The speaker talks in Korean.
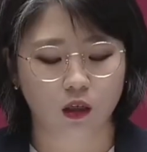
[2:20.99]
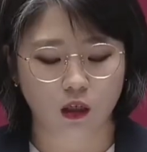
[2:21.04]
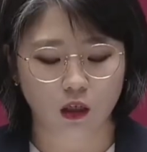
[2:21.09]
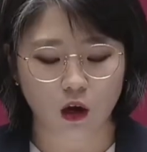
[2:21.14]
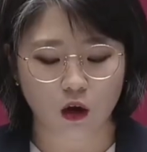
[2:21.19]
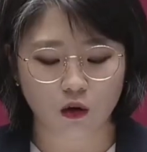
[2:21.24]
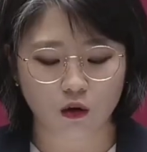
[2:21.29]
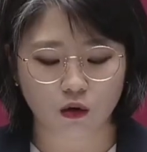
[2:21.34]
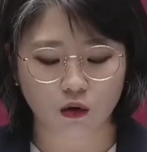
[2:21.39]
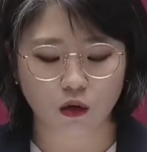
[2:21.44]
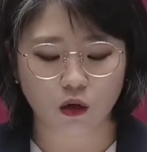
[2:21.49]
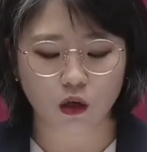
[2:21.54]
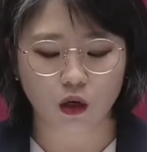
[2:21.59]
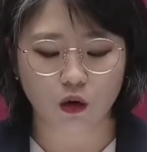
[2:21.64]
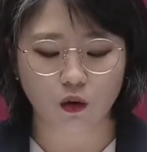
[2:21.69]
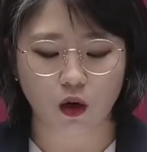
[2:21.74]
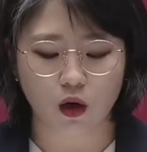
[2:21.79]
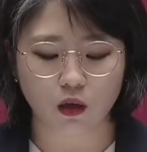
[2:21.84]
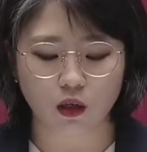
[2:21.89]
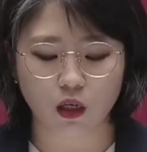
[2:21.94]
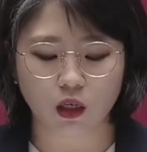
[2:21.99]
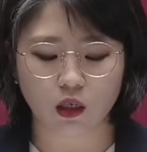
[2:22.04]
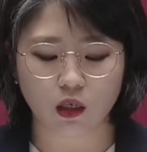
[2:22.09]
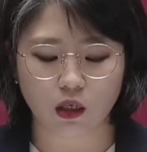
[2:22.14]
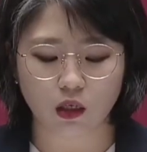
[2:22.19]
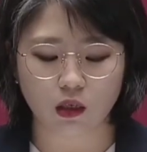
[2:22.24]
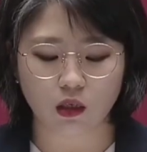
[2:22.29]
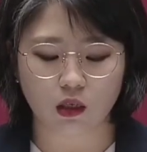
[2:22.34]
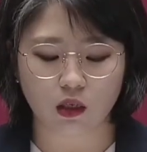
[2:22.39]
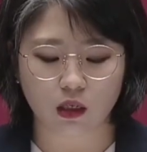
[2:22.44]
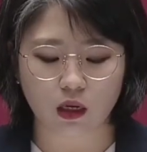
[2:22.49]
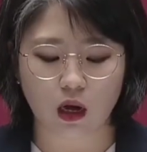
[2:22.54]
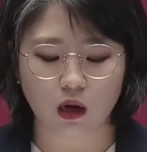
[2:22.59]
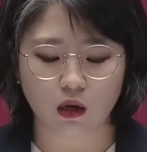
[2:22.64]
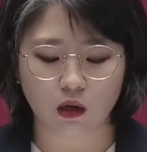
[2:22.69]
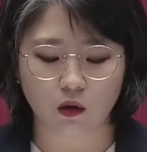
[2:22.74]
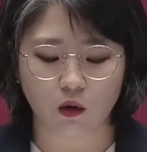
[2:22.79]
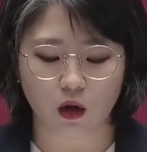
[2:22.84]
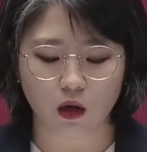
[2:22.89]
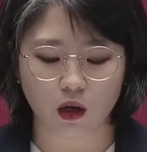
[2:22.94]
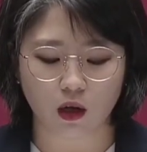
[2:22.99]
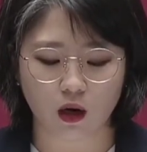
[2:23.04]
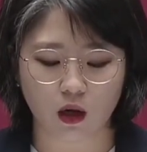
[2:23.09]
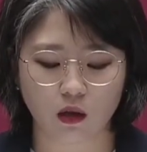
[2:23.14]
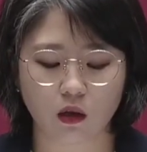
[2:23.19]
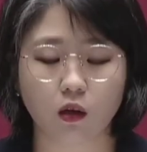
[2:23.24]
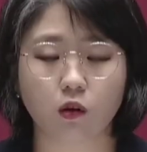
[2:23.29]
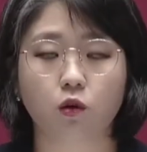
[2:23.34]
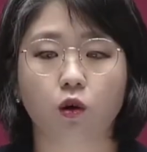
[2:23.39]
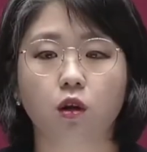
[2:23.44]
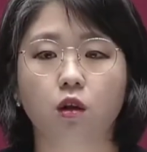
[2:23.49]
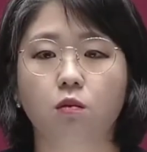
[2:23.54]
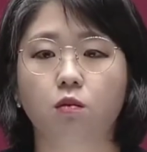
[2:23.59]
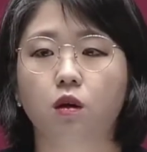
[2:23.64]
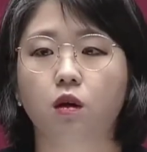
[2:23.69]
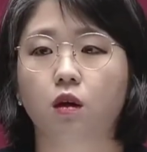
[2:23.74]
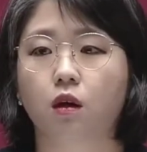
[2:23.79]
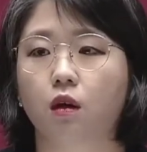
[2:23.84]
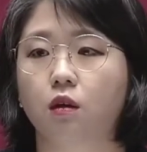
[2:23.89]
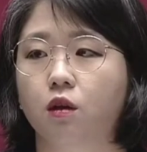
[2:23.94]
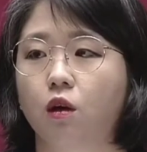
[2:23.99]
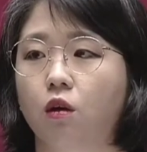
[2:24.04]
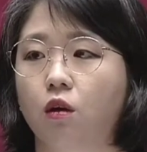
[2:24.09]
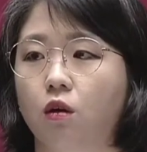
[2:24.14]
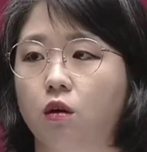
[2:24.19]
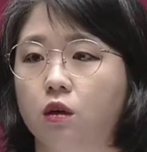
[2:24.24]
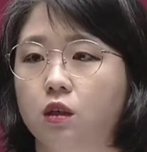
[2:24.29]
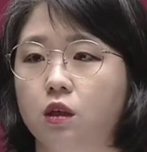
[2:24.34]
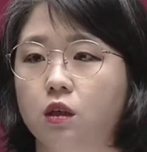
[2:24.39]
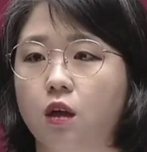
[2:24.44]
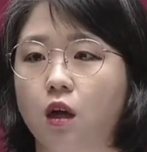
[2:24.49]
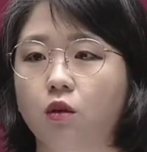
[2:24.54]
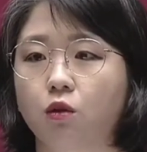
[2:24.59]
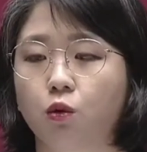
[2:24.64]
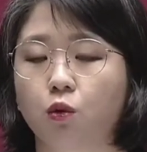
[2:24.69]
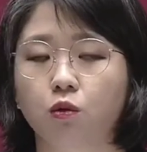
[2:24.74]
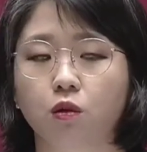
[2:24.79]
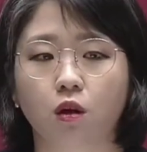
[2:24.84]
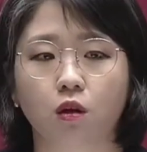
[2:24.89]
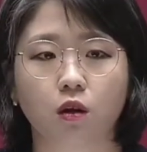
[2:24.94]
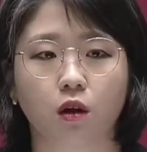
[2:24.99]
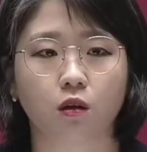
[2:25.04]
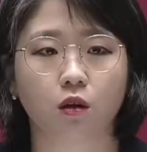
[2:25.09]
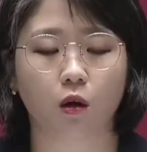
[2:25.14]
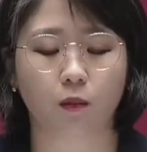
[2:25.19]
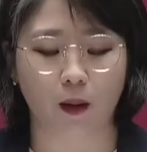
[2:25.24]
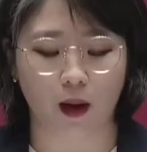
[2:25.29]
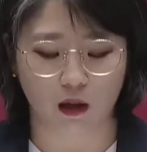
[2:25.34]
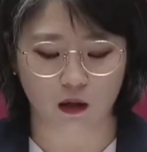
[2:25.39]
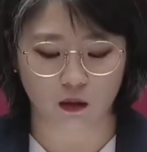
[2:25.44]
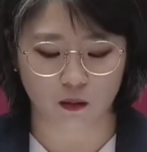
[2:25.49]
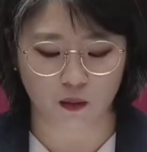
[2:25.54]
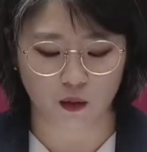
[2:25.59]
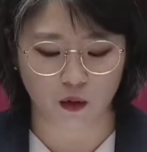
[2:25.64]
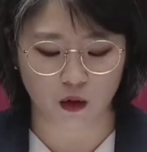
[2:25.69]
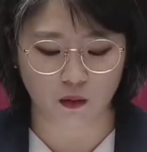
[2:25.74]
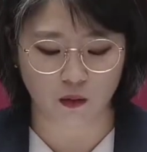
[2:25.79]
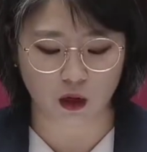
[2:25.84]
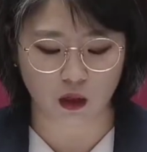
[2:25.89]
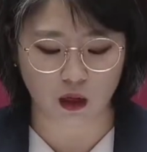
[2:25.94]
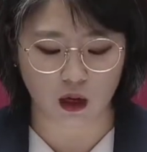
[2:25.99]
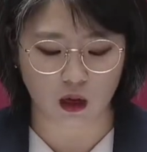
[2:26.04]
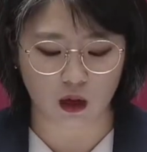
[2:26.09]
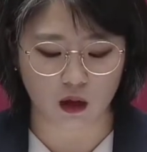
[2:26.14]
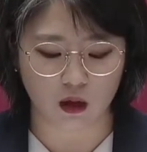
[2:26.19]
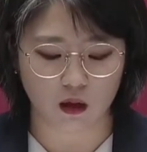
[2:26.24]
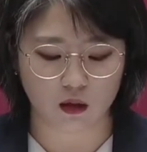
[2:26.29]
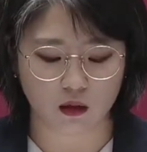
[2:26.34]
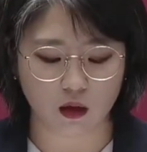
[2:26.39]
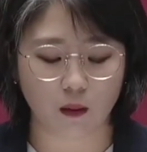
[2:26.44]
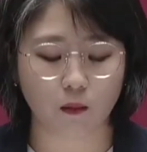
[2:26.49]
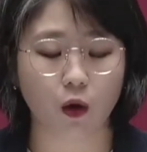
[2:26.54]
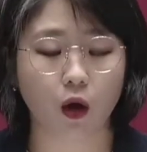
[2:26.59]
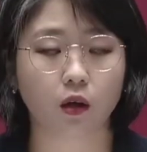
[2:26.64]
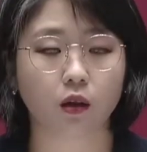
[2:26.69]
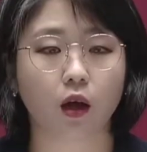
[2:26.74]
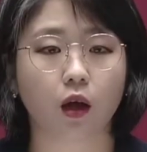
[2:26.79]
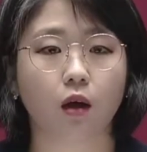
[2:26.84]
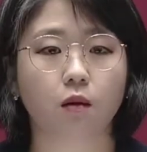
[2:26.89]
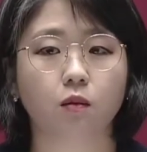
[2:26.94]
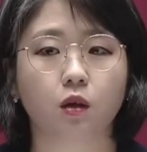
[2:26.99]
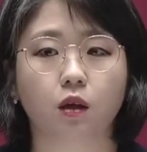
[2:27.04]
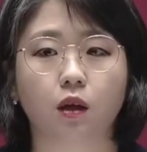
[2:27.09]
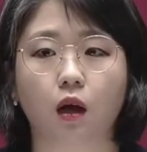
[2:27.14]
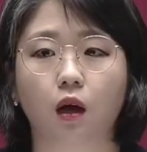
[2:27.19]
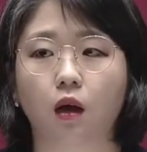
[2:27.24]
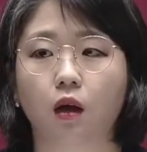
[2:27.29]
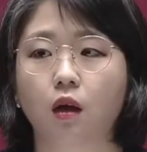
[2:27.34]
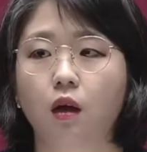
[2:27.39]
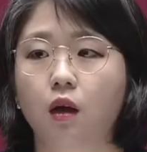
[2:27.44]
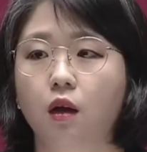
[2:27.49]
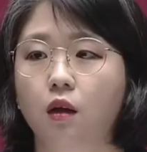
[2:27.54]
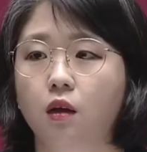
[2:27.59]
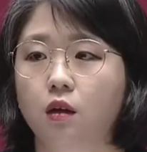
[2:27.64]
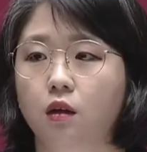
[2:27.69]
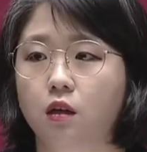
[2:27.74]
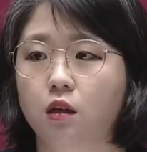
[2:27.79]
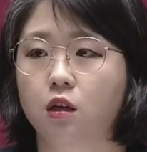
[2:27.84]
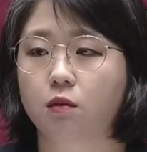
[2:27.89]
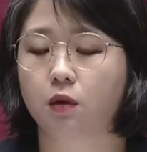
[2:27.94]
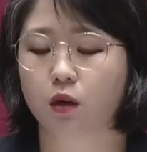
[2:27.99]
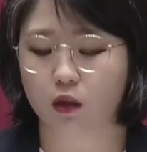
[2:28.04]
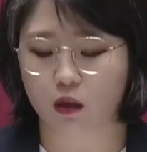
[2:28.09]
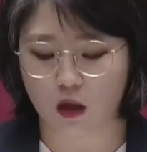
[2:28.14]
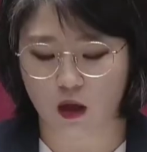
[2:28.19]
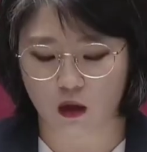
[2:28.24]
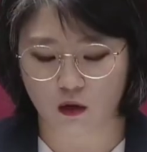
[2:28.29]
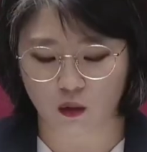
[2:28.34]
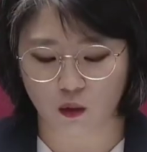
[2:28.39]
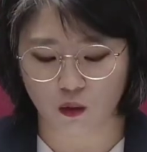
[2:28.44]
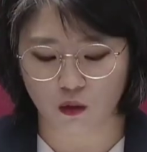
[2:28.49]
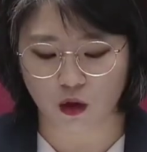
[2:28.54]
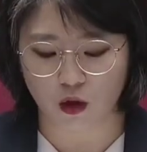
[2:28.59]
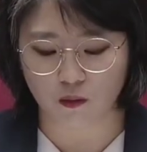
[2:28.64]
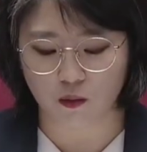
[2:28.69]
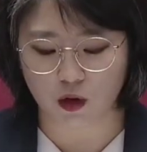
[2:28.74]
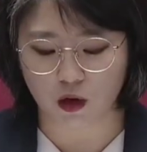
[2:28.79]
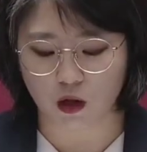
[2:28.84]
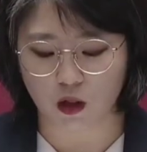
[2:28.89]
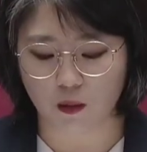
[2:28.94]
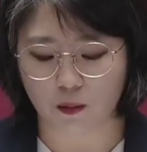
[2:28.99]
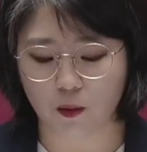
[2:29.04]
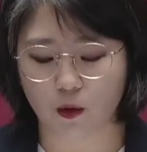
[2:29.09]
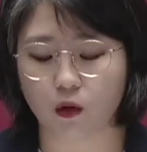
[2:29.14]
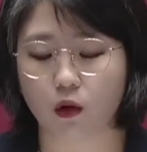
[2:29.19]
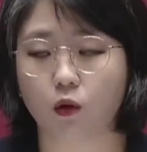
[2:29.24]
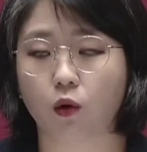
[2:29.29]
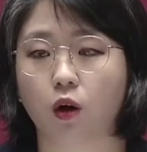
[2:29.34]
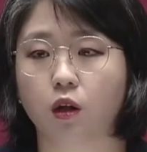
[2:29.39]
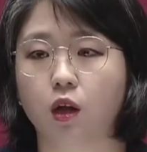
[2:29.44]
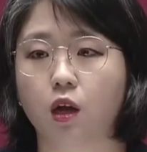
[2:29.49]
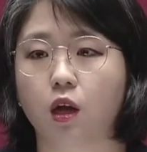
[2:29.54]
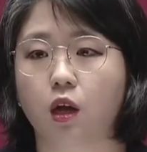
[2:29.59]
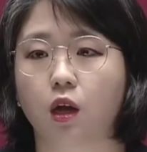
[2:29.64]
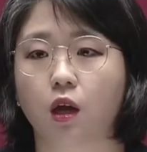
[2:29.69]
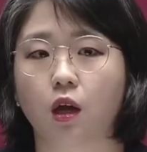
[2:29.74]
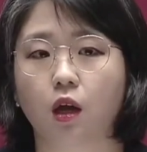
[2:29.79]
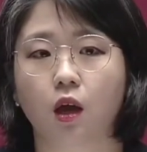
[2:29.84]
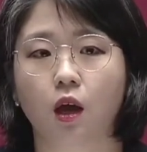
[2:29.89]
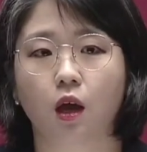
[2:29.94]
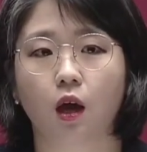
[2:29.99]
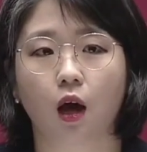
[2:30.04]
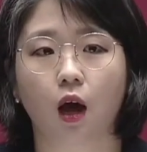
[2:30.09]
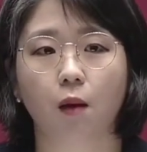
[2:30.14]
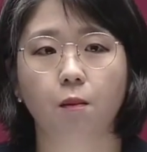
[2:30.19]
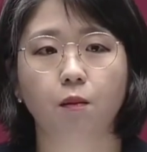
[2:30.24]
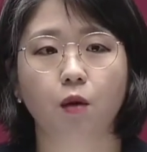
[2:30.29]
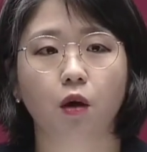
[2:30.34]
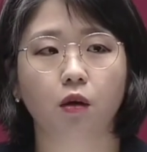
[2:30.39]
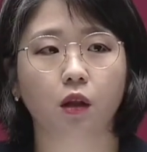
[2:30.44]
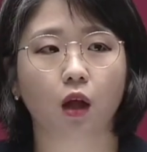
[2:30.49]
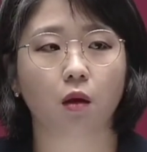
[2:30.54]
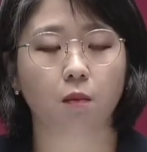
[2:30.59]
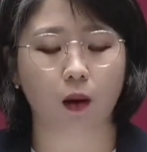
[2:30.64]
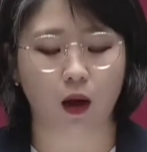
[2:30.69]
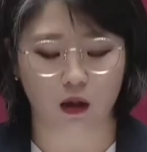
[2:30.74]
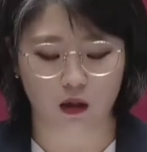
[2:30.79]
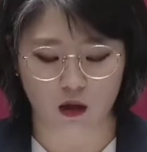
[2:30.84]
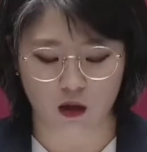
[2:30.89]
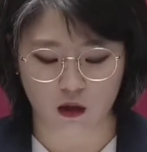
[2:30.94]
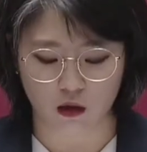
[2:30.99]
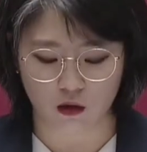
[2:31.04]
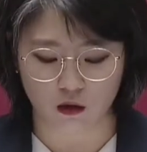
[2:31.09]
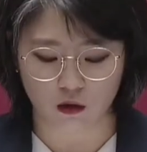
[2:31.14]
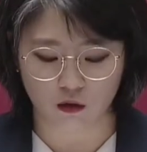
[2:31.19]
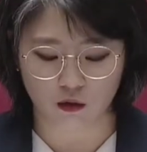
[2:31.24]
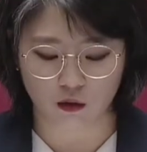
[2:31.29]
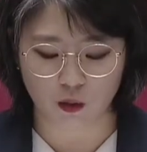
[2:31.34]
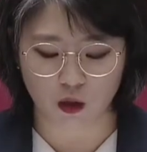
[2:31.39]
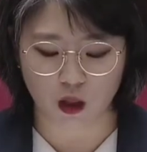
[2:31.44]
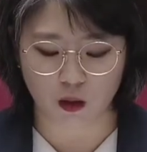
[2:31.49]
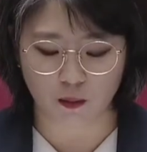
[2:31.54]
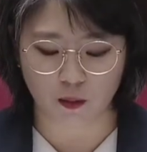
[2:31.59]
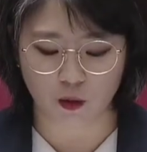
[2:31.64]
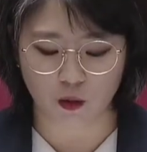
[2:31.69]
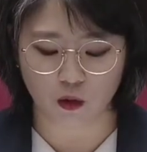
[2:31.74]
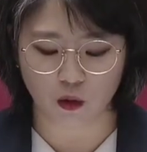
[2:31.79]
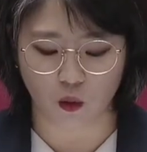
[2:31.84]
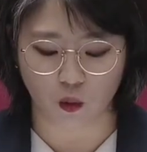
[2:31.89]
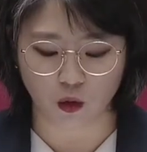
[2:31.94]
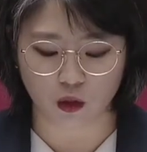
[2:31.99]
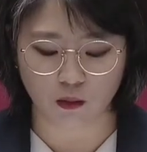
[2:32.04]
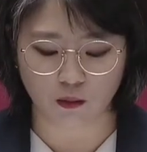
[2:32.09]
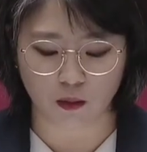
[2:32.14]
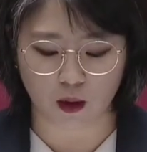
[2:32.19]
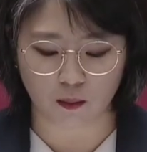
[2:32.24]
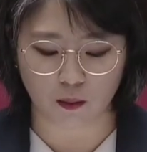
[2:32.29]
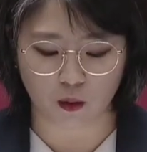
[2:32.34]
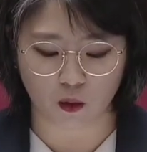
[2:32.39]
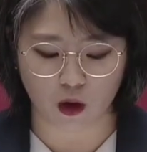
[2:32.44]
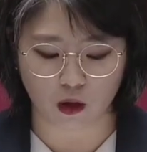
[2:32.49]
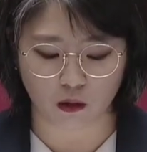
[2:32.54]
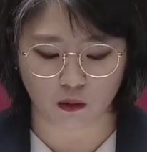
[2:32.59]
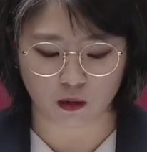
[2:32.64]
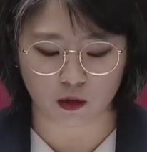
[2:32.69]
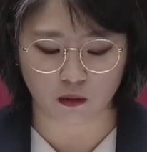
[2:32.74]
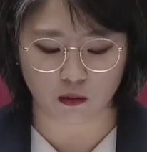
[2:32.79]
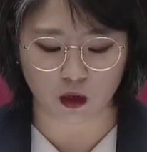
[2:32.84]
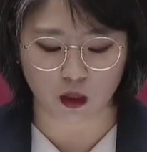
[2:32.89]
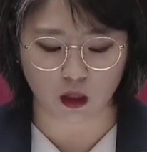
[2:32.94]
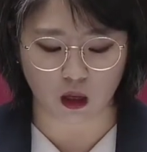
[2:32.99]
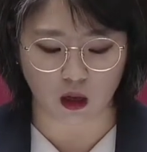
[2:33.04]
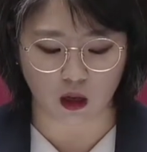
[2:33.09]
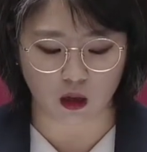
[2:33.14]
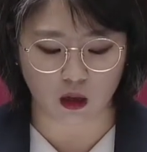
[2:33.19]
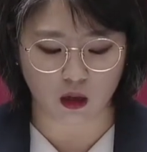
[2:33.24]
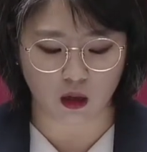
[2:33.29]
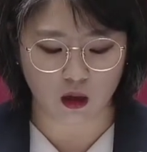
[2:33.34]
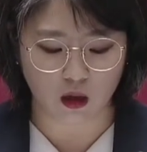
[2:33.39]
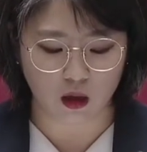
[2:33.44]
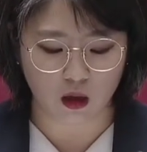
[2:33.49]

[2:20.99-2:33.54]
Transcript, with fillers: 지역구 의원이 진짜 의원이라는 의원님들께서 지난 총선에서 받은 표입니다. 참 황당합니다. 21대 총선 비례대표 의원이 한 명당 받은 국민의 표는 50만 표가 넘습니다.